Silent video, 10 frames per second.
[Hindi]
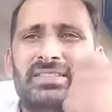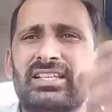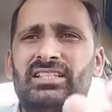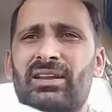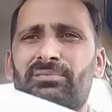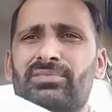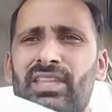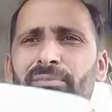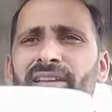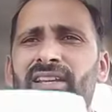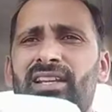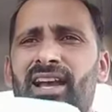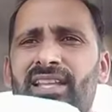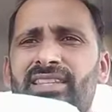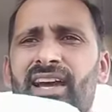सिस्टम तब ही
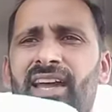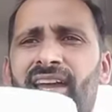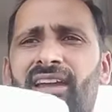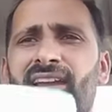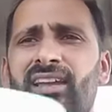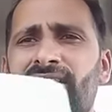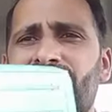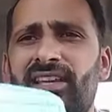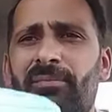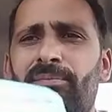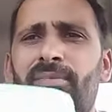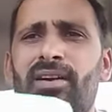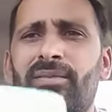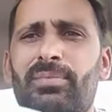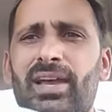लगाता है जब
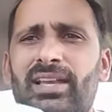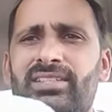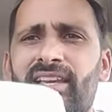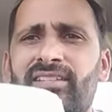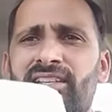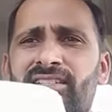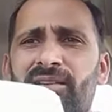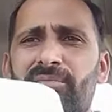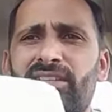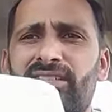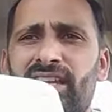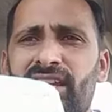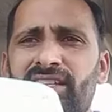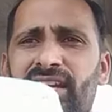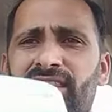पैसे सिस्टम में
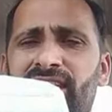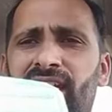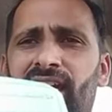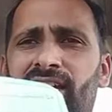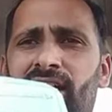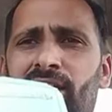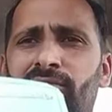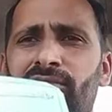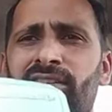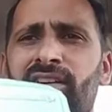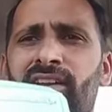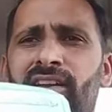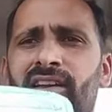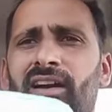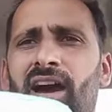चले जाते हैं अकाउंट
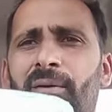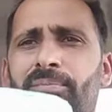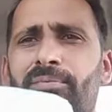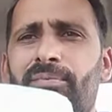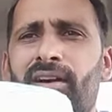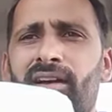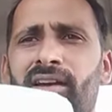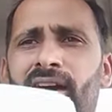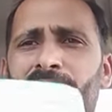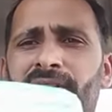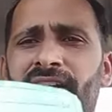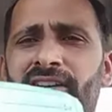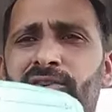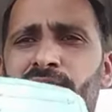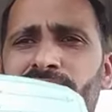अप,
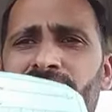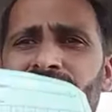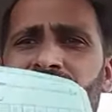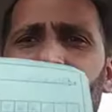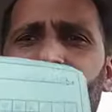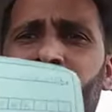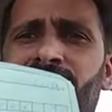अपडेट हो जाता है